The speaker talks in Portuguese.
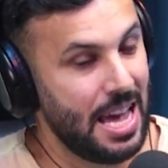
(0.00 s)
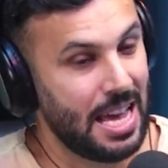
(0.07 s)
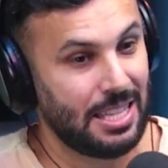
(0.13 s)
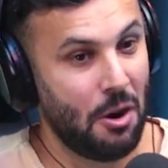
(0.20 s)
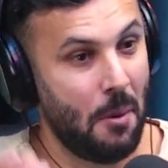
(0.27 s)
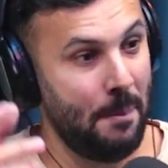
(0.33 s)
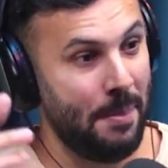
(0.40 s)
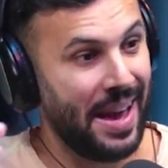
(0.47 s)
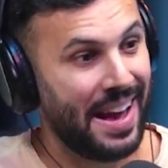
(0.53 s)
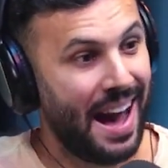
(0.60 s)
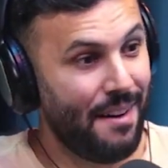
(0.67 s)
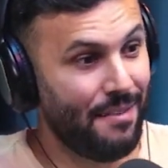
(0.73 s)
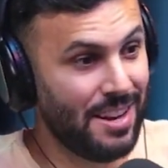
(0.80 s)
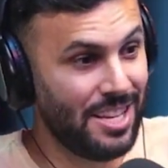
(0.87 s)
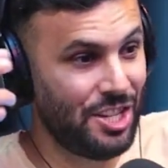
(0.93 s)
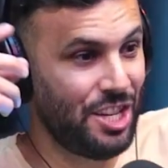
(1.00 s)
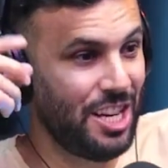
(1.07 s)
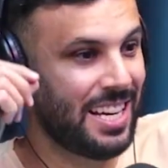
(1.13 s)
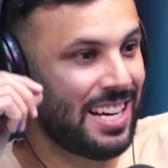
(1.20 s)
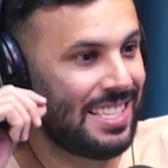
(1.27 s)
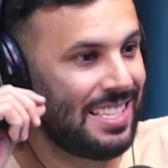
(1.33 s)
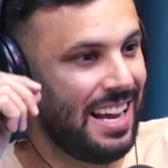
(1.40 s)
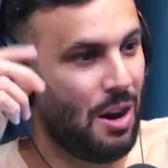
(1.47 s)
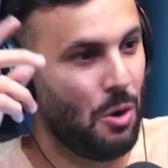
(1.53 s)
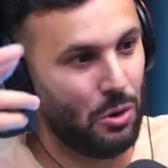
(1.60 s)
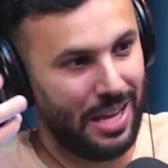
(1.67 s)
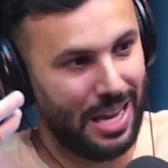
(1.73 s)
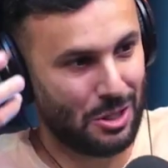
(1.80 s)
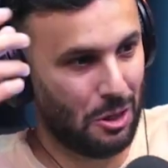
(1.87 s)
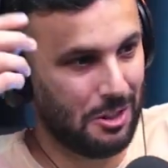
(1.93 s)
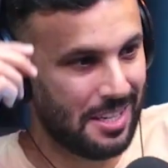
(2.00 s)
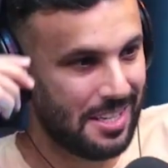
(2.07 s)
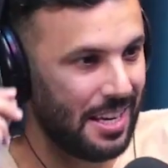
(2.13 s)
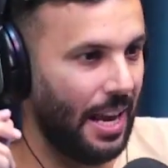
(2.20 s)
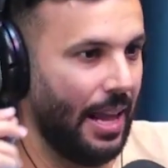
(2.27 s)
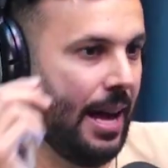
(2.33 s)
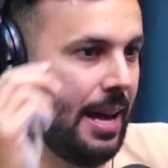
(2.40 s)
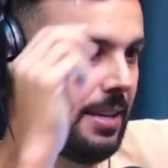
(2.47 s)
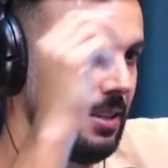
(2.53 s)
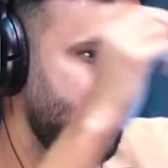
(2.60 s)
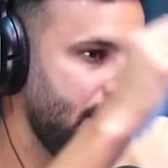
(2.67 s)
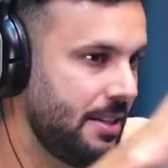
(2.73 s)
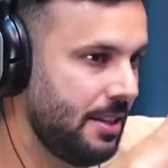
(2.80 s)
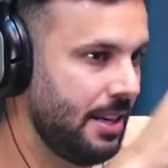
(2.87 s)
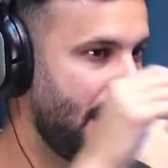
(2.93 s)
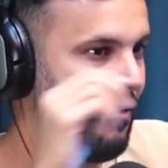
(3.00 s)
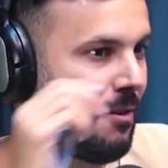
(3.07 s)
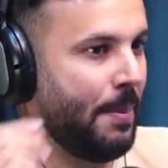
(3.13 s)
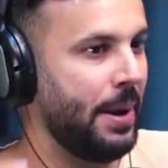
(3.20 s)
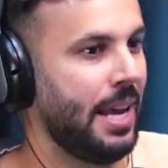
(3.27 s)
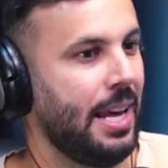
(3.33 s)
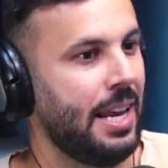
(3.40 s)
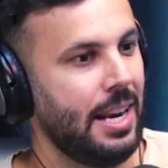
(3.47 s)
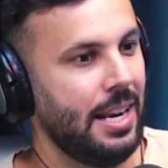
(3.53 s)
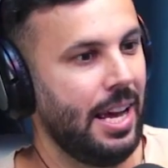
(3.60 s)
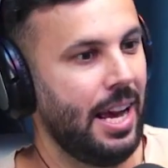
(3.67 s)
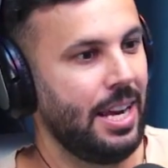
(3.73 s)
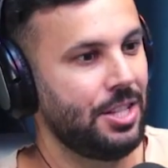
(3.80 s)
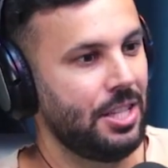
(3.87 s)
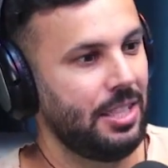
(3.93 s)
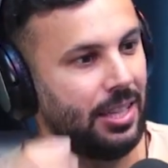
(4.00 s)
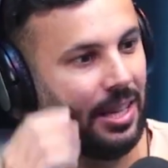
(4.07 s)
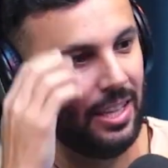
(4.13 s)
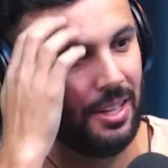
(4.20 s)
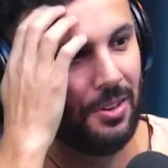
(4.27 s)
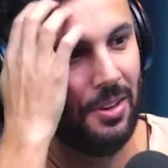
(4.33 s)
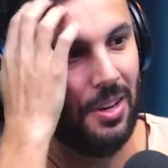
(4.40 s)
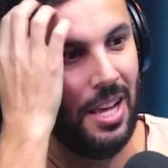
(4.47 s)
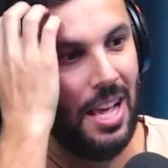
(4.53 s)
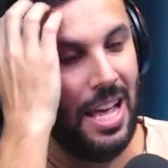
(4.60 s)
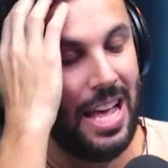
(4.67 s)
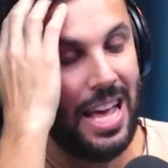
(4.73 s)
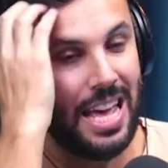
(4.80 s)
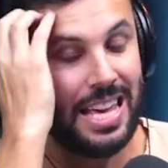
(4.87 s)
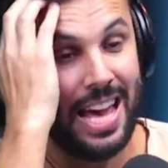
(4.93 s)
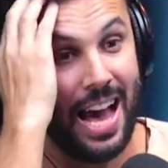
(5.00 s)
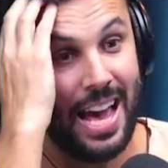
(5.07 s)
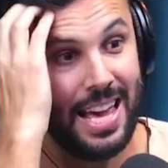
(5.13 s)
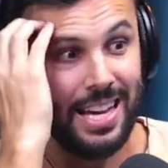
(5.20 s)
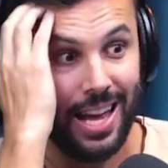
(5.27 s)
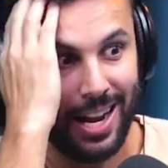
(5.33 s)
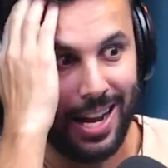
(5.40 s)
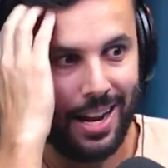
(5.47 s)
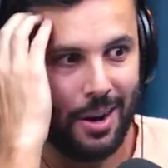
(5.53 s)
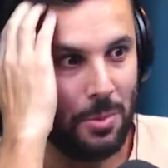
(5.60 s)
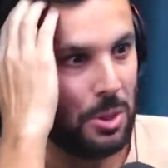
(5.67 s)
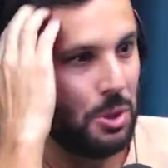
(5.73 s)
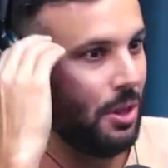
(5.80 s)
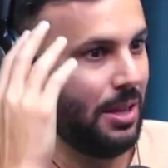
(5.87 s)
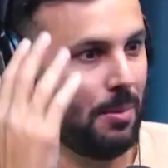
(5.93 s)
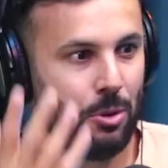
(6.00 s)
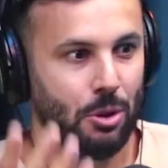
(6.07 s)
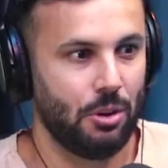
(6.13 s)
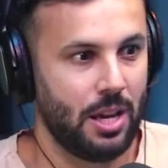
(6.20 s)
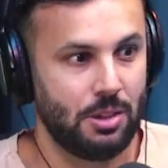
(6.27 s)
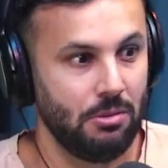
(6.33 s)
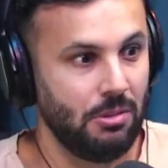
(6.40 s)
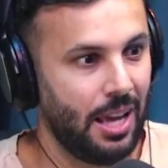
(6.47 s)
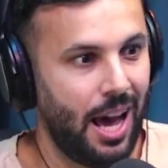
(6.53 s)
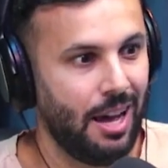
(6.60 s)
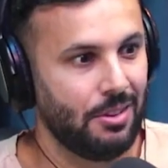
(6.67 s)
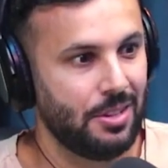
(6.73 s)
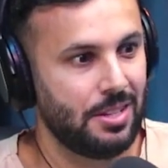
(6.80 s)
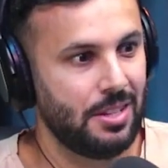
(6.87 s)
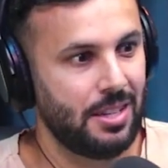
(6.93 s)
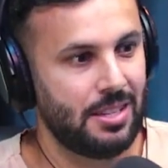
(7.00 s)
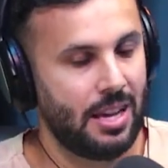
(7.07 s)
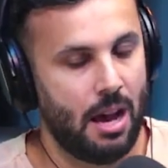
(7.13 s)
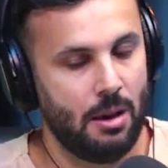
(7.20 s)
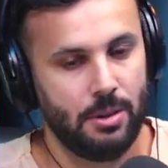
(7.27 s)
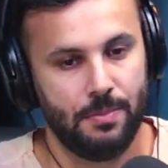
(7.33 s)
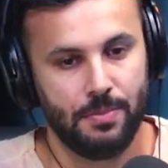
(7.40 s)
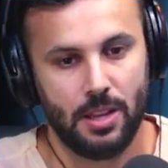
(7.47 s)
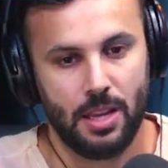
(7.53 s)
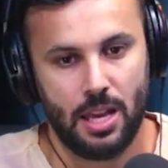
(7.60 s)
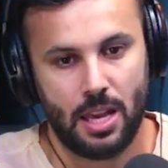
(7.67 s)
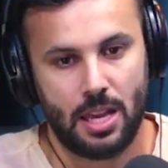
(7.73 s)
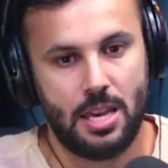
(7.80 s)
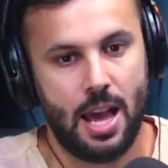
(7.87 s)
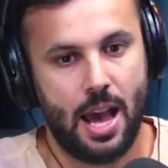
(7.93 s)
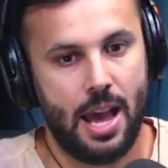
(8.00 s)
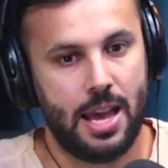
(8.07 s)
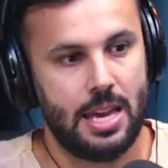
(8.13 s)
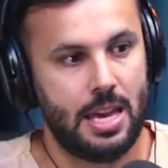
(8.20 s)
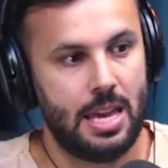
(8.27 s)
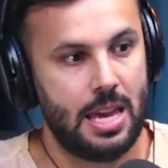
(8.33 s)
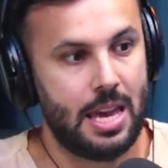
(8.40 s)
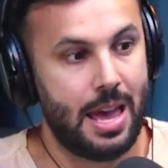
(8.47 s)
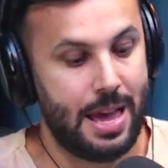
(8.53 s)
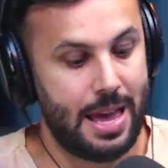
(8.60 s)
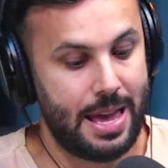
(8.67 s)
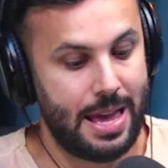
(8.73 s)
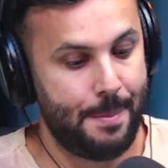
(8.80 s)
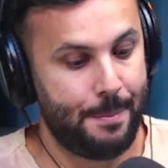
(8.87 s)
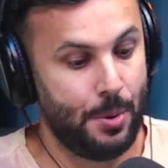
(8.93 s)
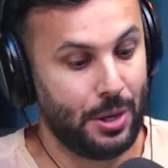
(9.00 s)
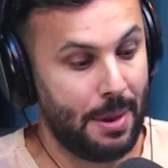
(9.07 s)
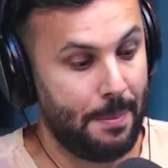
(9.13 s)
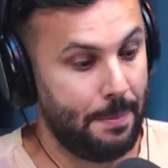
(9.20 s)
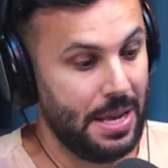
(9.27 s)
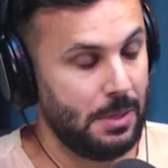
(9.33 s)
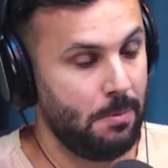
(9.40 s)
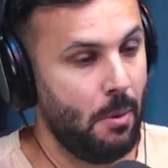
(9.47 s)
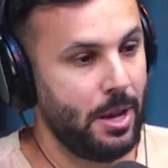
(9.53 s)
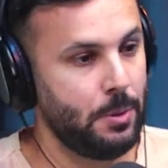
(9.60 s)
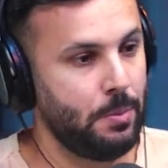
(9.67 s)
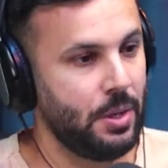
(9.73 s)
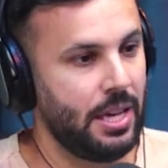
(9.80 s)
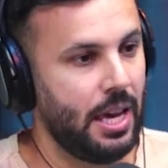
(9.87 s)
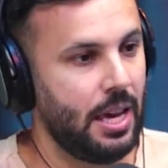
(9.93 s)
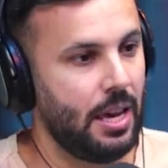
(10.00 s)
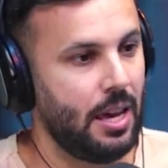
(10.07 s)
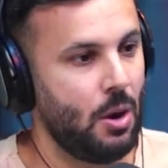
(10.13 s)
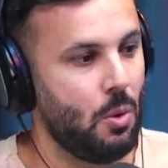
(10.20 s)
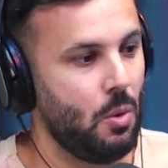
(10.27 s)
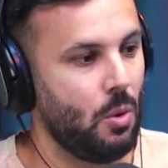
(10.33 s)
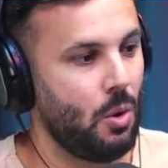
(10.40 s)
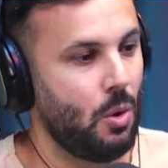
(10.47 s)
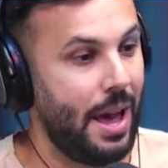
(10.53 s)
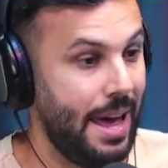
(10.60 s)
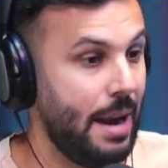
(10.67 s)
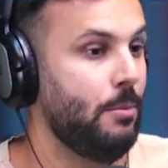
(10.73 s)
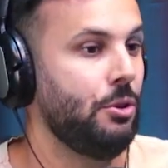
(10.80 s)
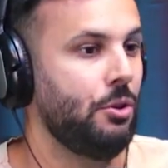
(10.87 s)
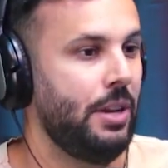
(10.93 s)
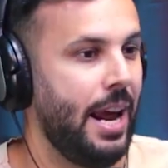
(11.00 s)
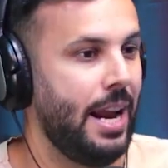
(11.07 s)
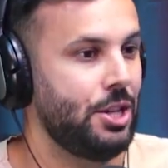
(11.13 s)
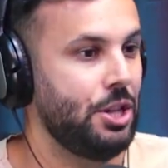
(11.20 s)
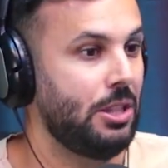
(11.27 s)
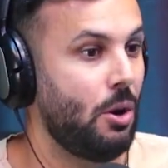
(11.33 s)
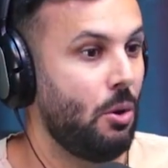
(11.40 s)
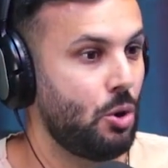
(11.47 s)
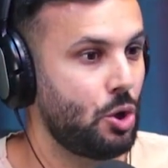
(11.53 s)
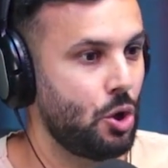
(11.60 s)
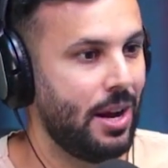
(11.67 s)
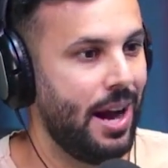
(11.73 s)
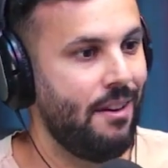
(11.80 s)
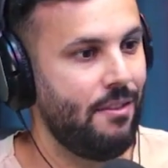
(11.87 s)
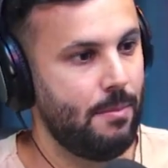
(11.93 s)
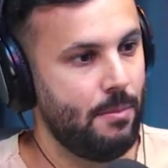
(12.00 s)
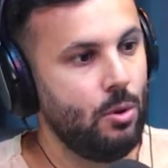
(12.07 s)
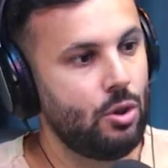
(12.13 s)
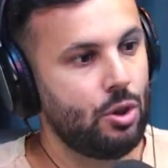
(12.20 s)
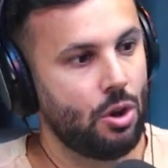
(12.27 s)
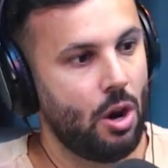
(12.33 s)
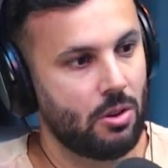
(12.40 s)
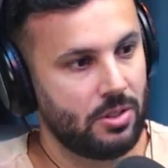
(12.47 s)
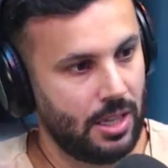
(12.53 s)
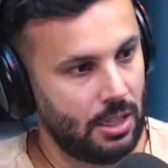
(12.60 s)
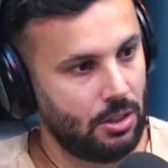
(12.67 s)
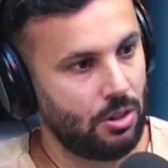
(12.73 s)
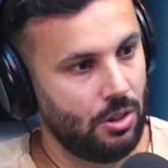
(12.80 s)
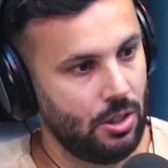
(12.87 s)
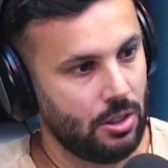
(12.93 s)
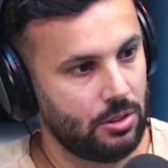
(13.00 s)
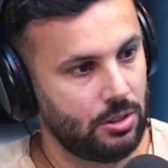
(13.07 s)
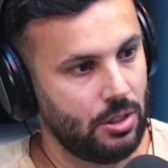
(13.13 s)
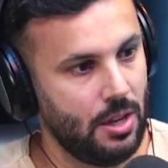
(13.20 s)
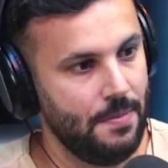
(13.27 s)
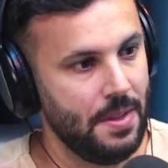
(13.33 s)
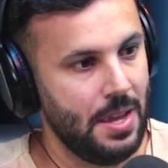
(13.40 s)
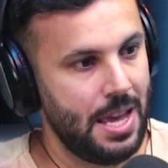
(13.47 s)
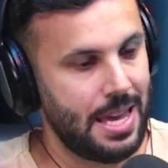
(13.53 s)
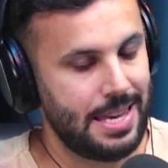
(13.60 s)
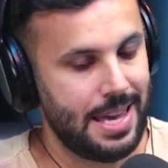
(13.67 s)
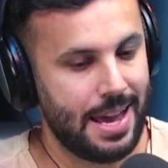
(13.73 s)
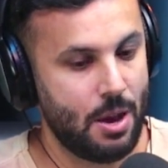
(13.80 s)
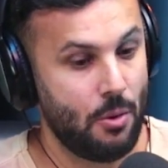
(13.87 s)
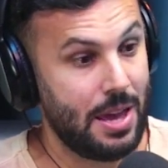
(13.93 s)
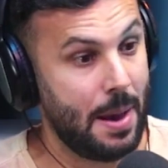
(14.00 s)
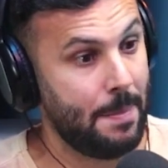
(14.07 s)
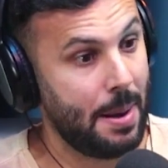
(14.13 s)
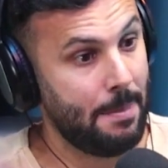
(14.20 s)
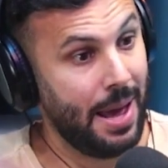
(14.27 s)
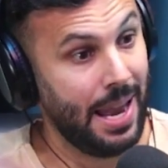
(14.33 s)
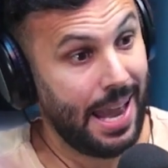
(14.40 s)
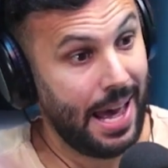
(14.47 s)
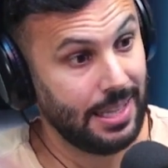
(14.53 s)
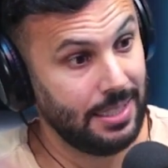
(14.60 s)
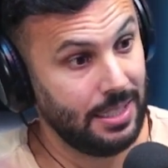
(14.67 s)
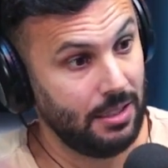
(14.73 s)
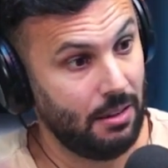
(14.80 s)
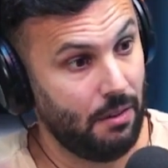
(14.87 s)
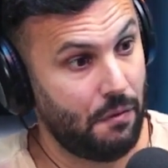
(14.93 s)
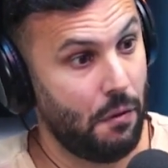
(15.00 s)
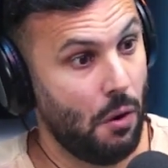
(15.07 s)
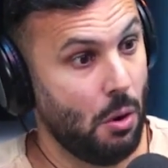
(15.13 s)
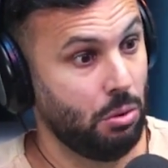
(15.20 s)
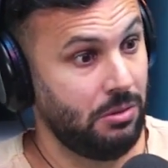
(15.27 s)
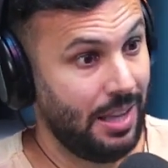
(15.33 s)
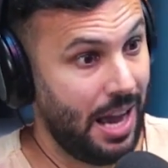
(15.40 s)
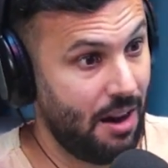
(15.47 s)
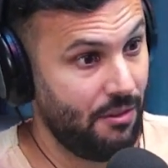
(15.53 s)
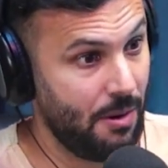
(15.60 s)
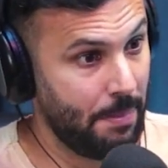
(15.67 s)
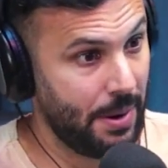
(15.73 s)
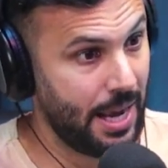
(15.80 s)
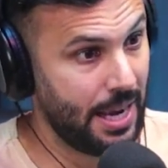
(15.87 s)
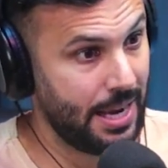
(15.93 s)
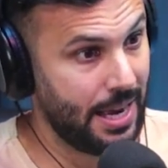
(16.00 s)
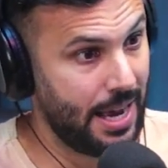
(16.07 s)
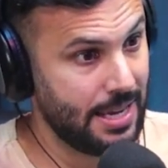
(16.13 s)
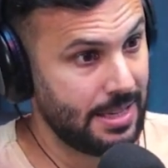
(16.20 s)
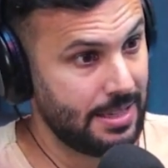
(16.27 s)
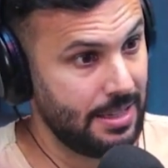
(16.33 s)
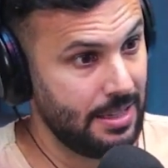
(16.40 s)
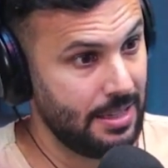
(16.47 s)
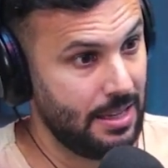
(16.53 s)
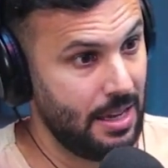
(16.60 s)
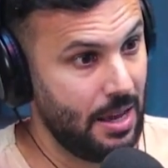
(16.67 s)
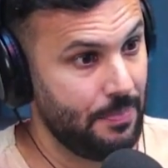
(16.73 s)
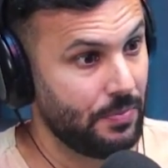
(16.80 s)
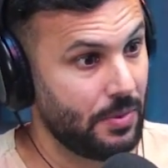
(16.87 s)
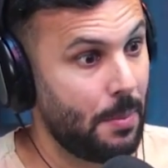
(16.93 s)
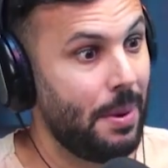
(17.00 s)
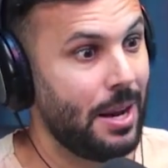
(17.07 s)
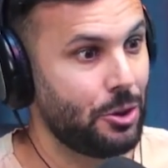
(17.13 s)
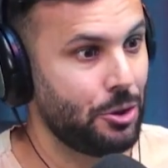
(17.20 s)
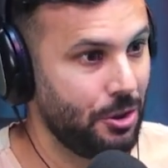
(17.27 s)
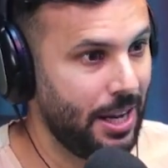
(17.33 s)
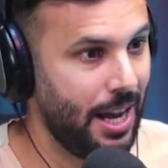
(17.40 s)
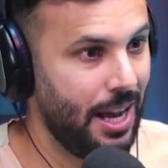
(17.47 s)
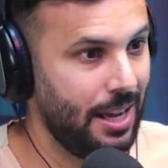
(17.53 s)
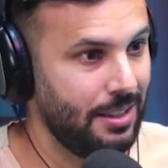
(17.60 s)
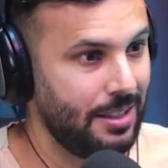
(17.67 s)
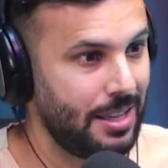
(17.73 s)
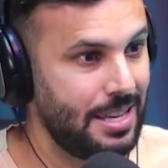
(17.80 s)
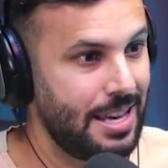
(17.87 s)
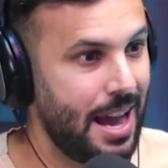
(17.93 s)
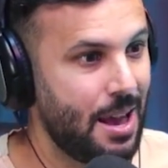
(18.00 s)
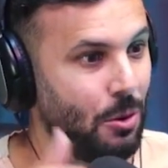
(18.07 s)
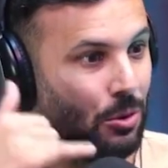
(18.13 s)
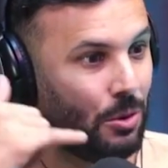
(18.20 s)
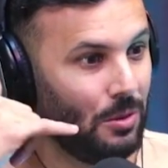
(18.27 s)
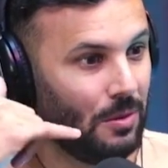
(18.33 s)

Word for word: Então, eu pegava as dicas da, das outras galeras e ensinava pra galera nerd, Caralho, entendeu? Mano. E aí, cara, a galera começou a ter muito resultado, assim, sabe? E aí, porque, principalmente porque eu era muito nerd, então eu jogava muitos jogos eletrônicos. E aí eu ia pra balada, voltava pra casa pra jogar. Pra jogar. E aí Mas eu...